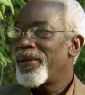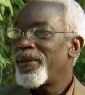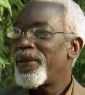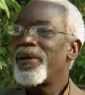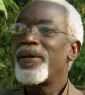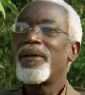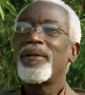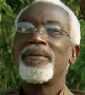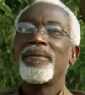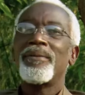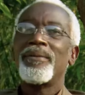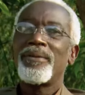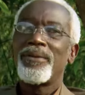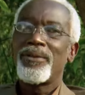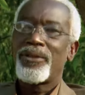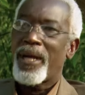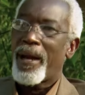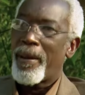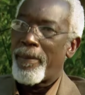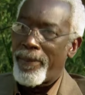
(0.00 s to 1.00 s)
Donc
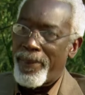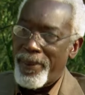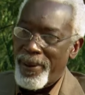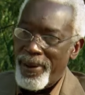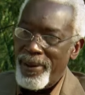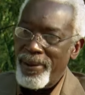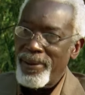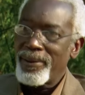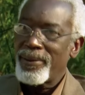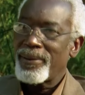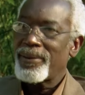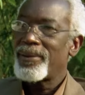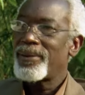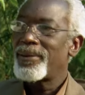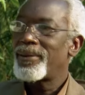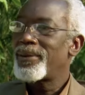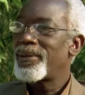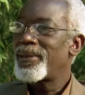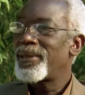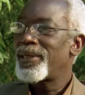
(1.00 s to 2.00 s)
j'apprends
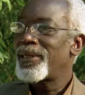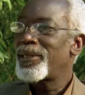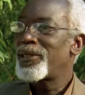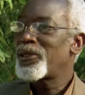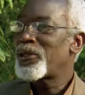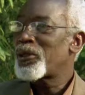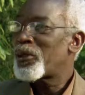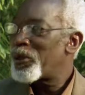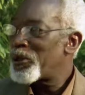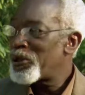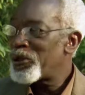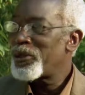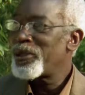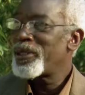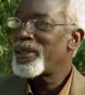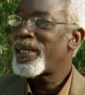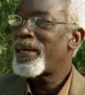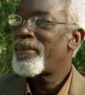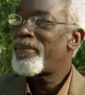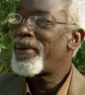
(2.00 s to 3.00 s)
et je
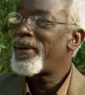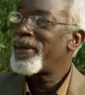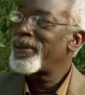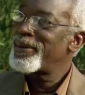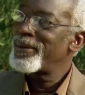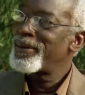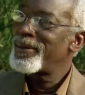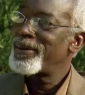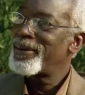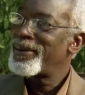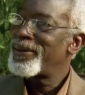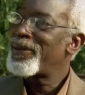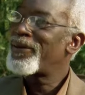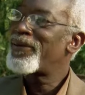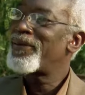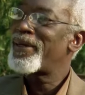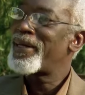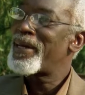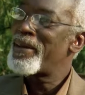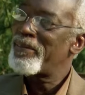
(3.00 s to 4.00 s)
continue d'apprendre. Donc
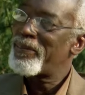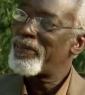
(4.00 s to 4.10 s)
voilà un